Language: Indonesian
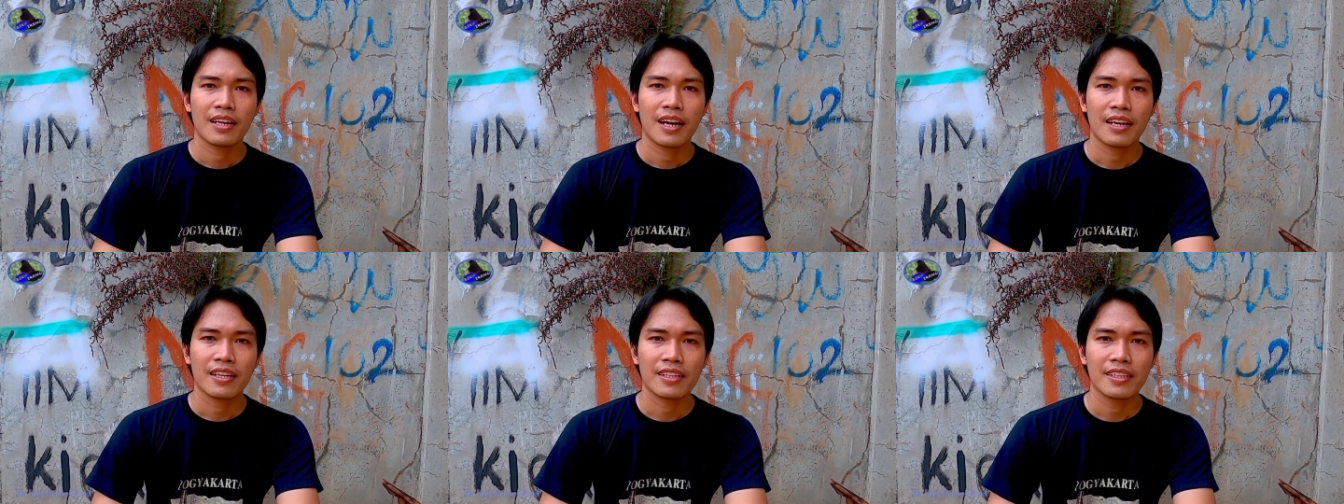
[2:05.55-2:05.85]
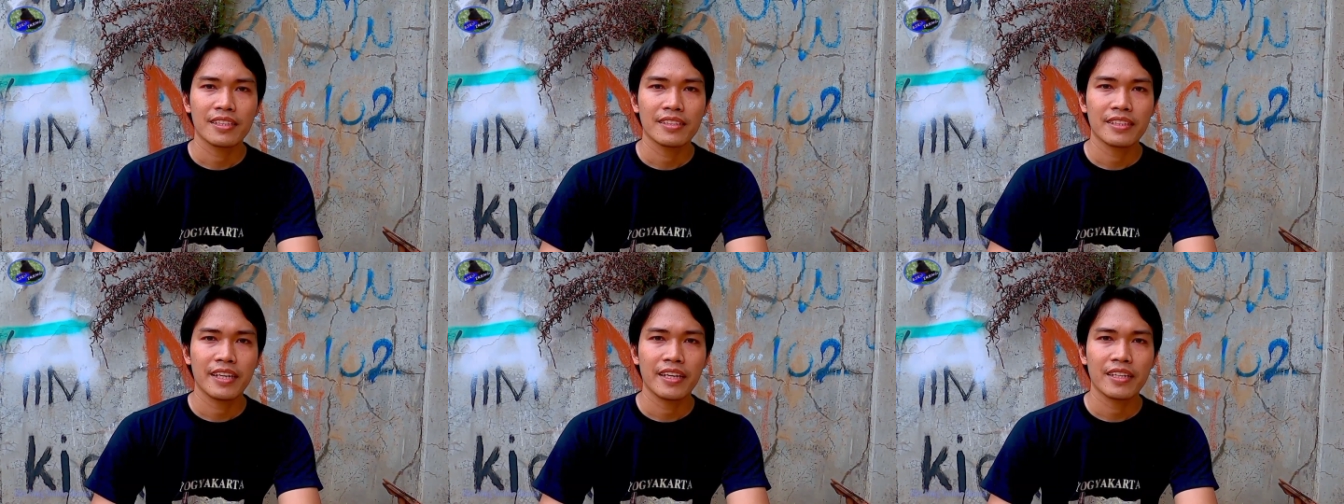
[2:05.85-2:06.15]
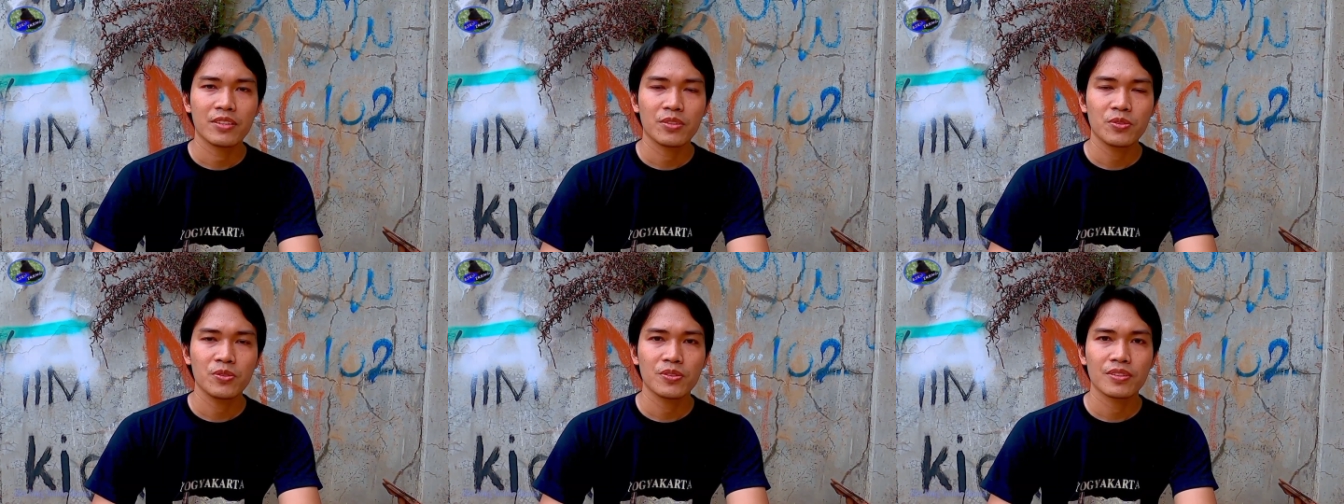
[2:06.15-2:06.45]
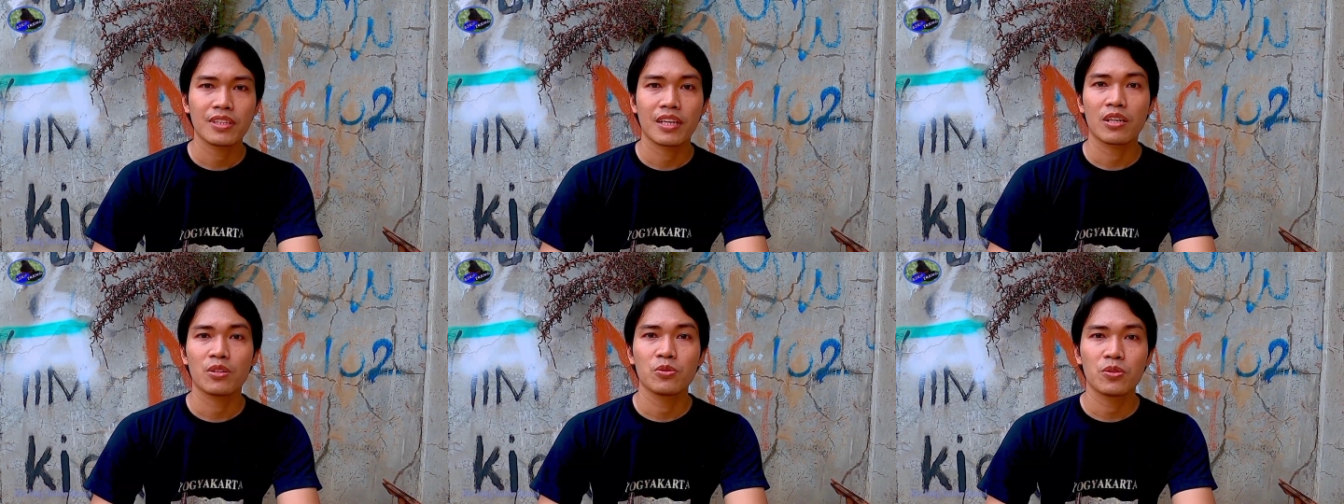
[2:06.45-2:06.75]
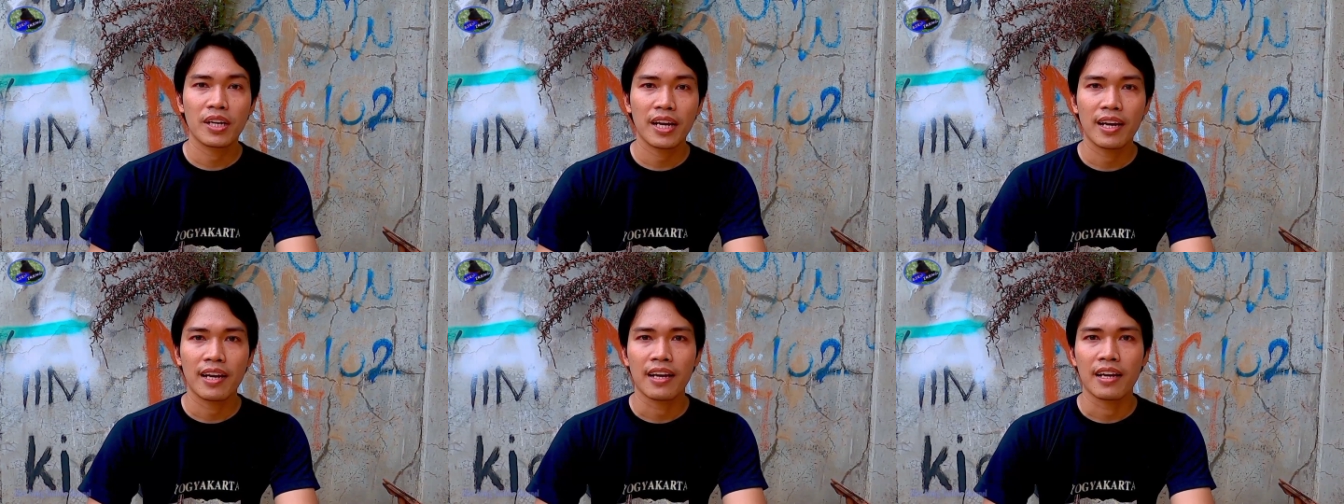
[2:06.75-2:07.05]
kakinya itu
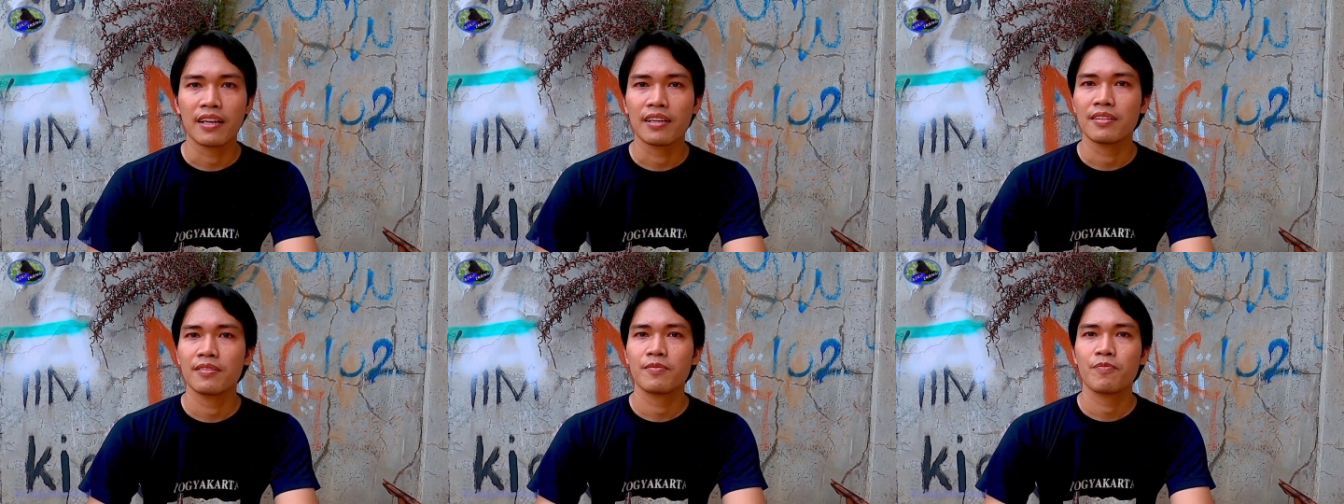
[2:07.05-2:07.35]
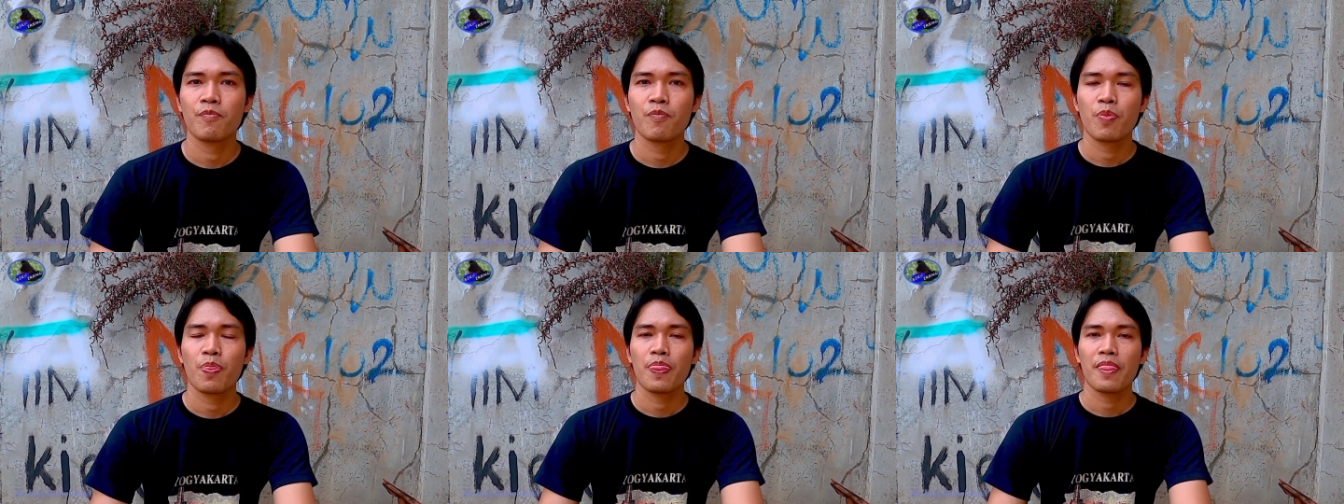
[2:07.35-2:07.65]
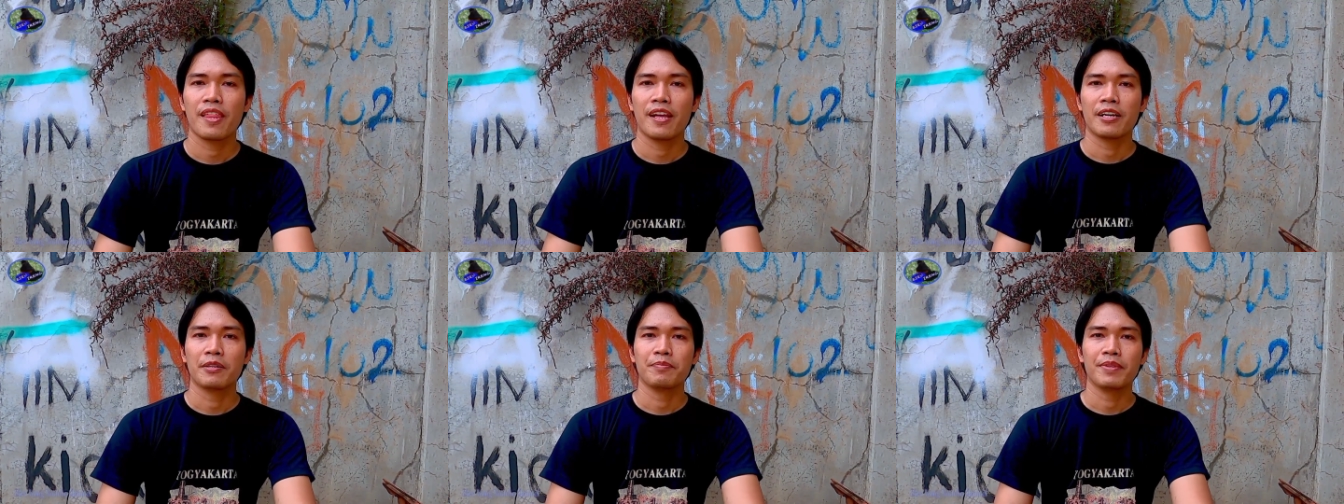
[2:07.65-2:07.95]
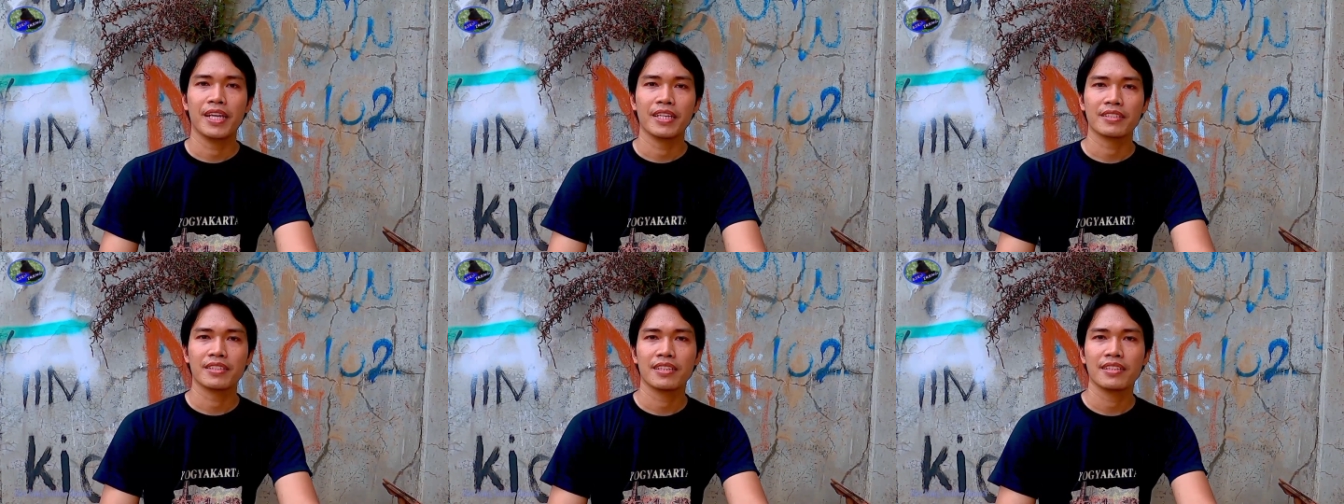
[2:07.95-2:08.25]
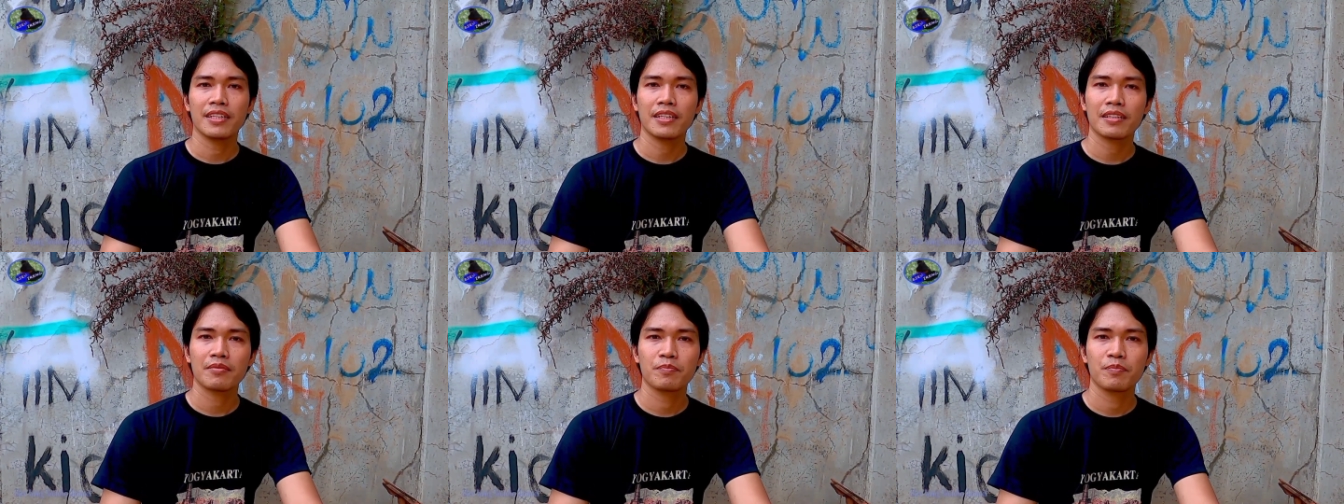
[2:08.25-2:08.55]
terluka nah
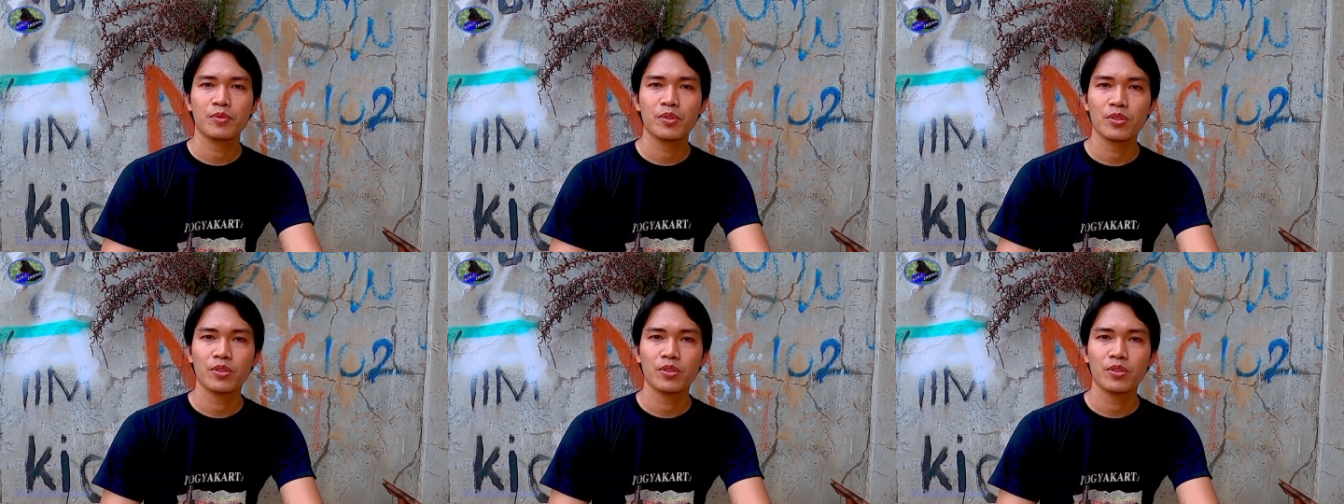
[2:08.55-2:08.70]
biasanya